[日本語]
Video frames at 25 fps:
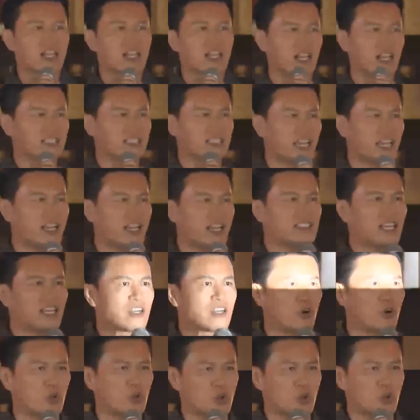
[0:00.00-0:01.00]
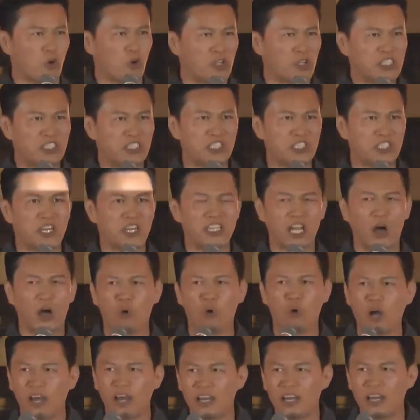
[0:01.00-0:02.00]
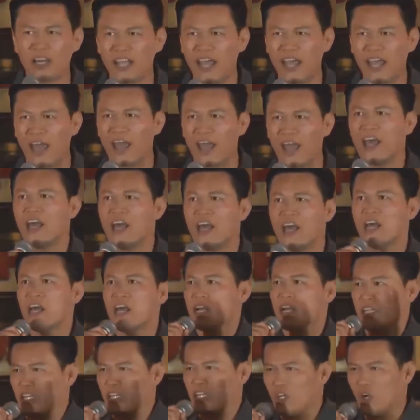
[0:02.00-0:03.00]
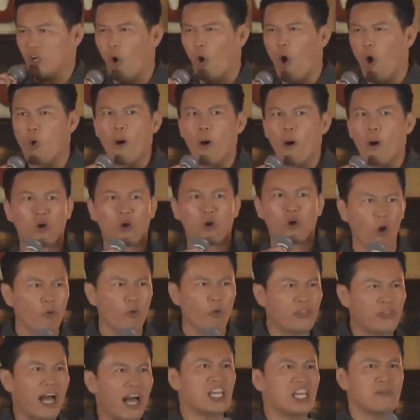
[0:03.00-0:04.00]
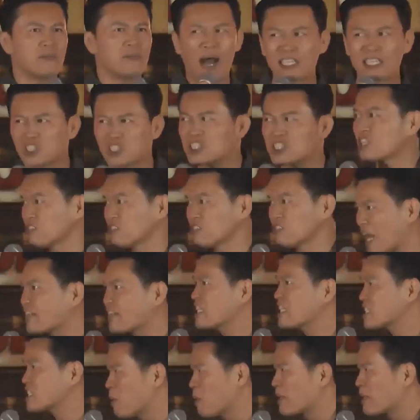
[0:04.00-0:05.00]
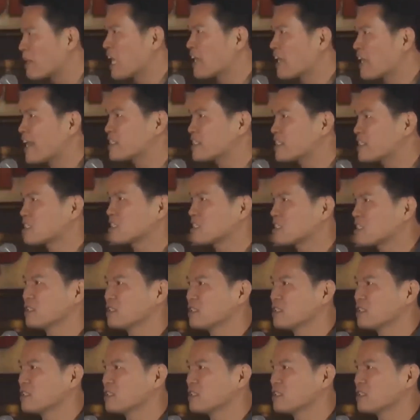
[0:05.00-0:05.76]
た政策を取り続けたおかげで日本はこんなに貧しくなってしまったんです